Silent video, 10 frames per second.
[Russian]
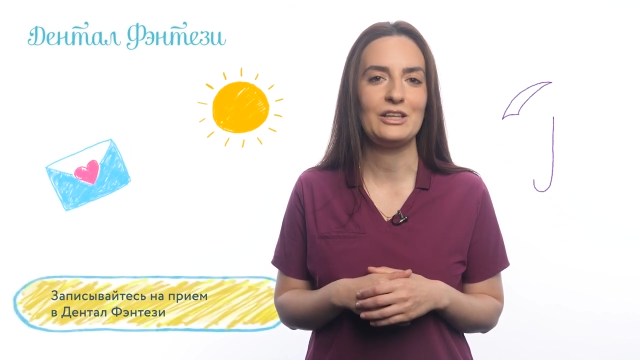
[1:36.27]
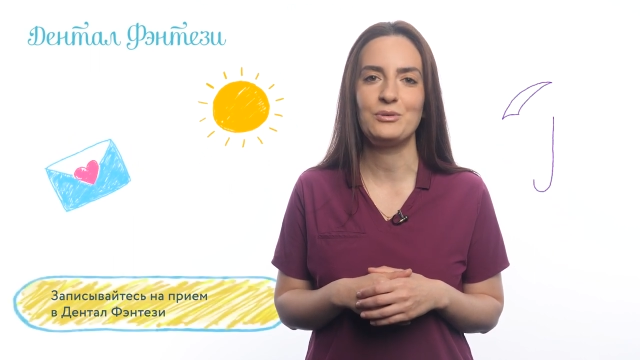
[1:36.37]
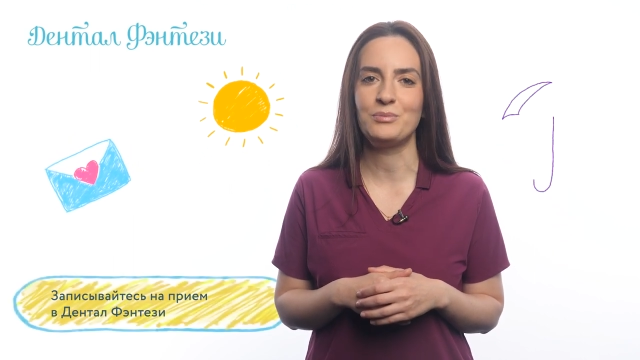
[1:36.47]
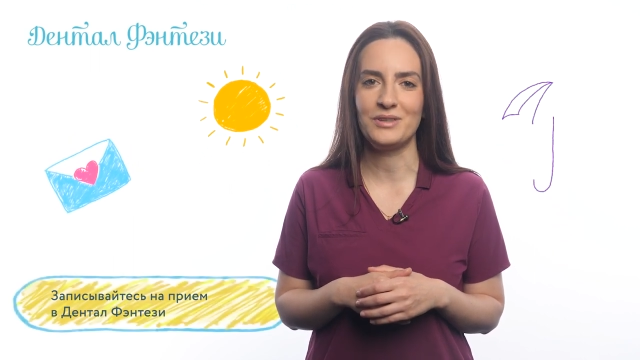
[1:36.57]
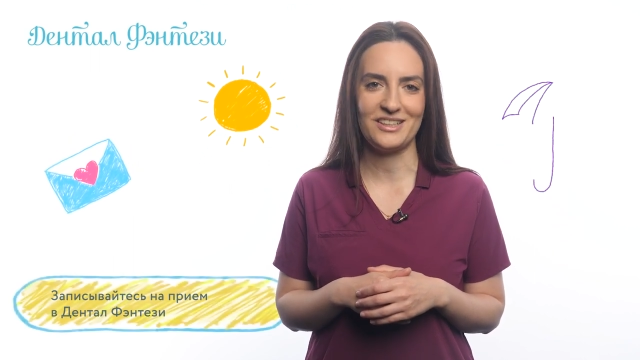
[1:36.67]

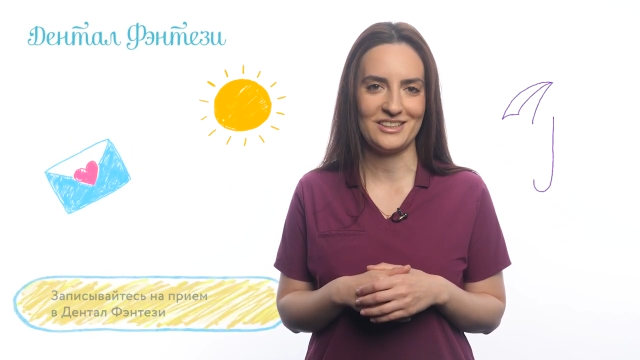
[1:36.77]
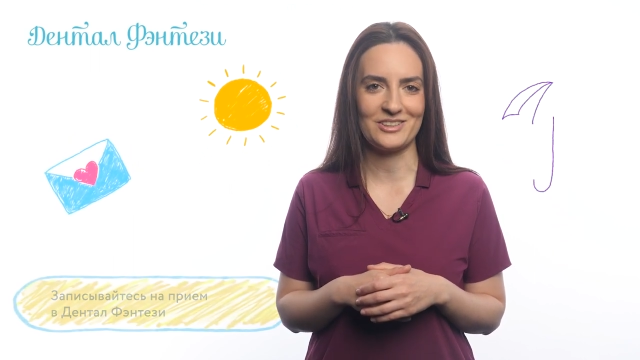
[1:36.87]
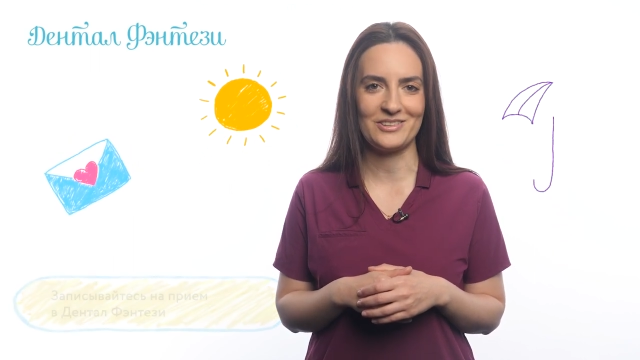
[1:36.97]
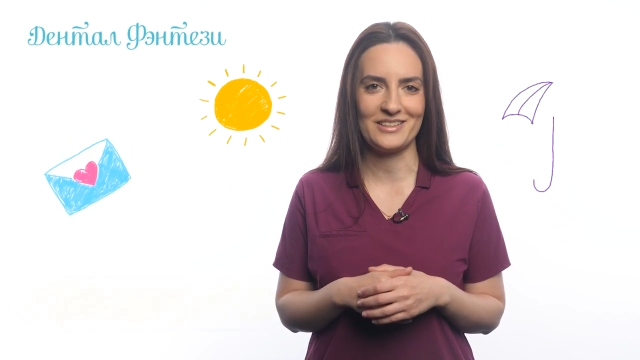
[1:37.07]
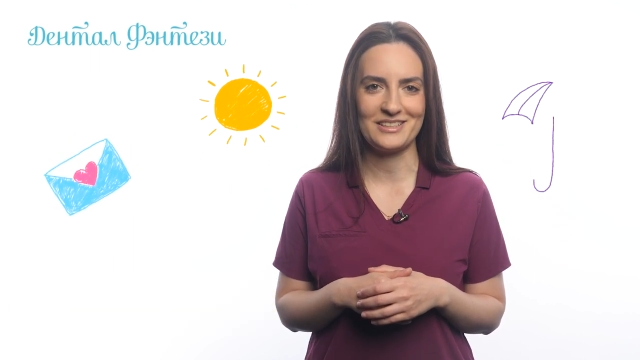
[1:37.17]
любые
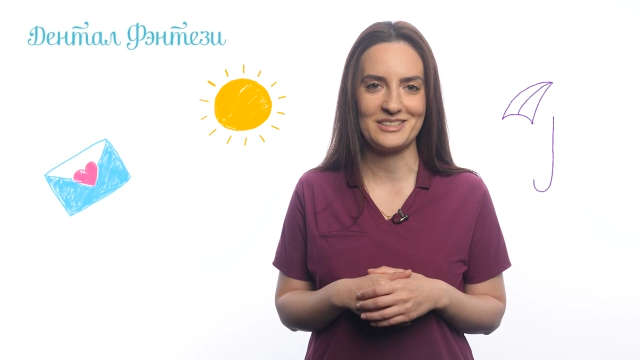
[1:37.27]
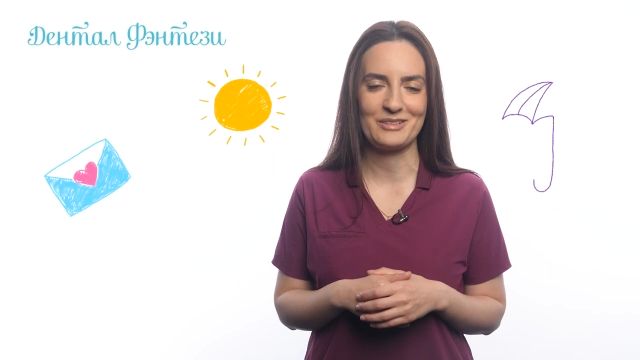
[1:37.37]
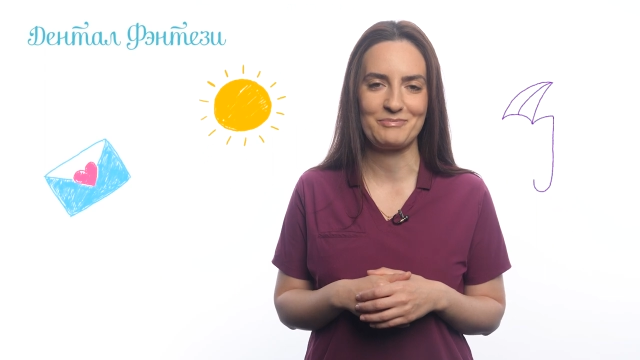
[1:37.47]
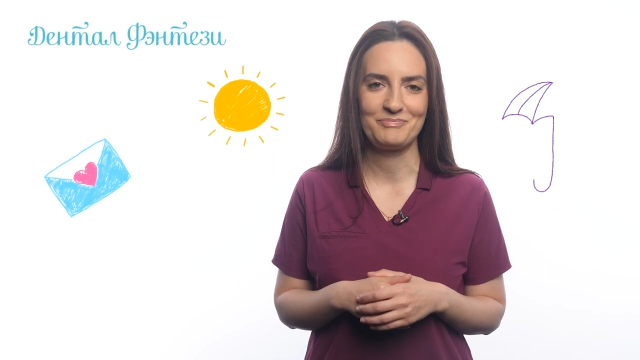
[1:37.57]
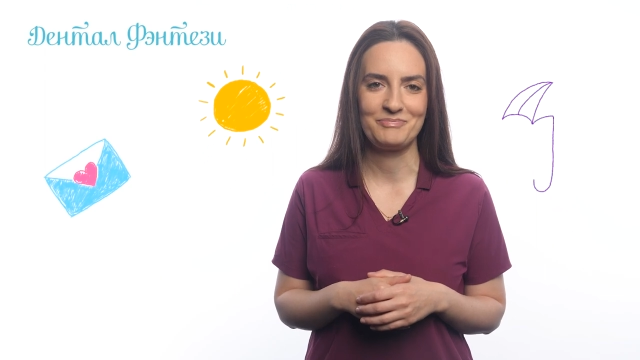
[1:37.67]

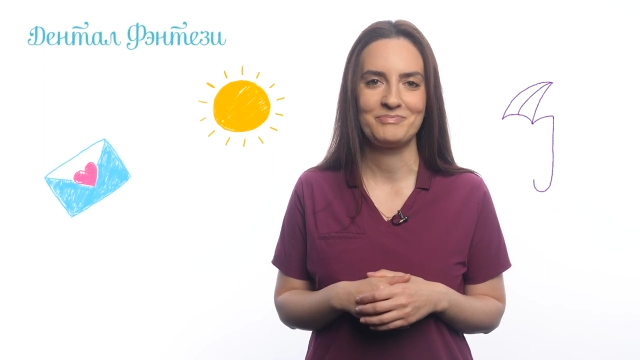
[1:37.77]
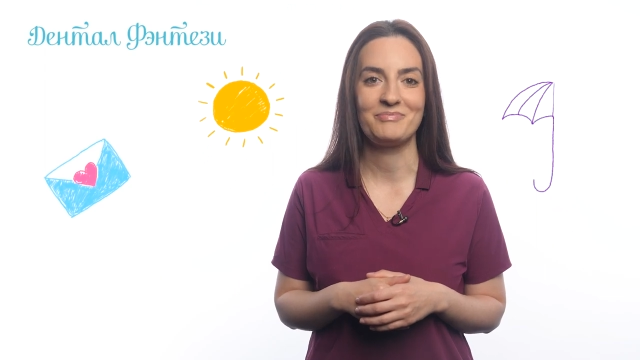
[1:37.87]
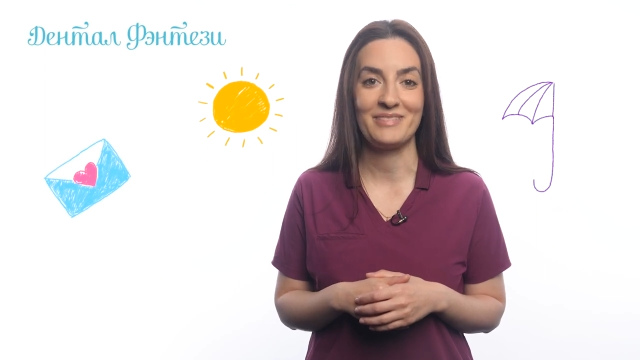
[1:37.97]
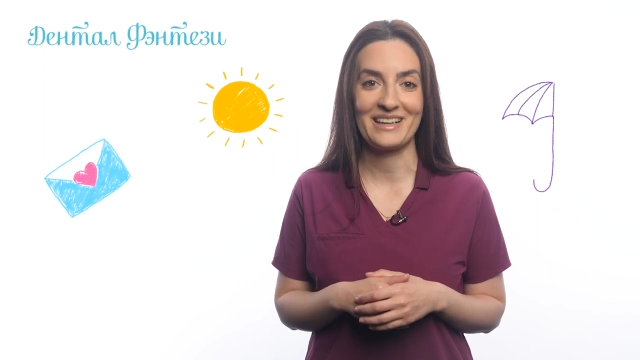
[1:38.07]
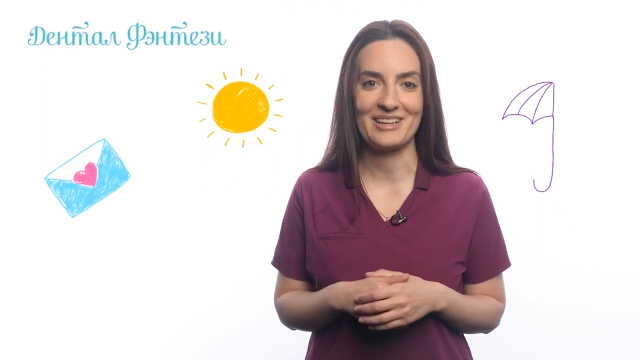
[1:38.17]
трудности.
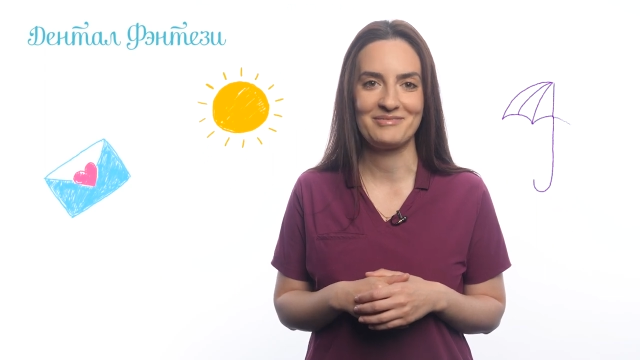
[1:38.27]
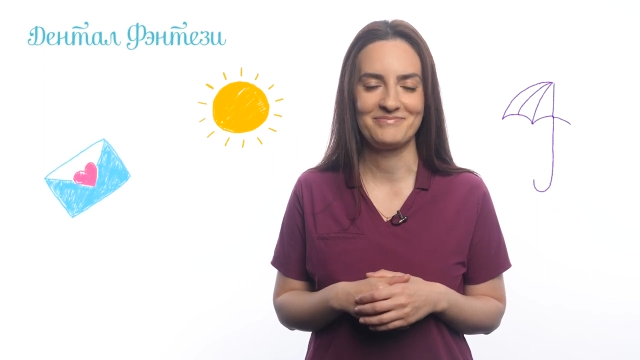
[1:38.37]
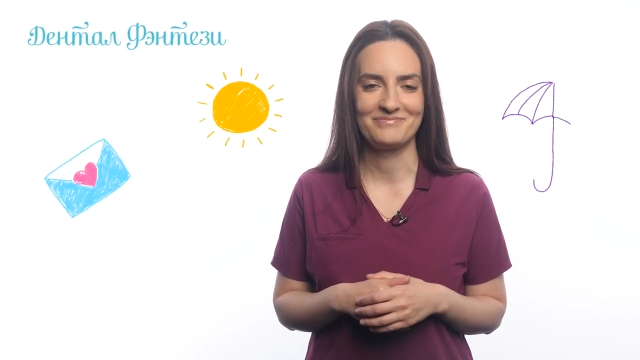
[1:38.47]
Пока!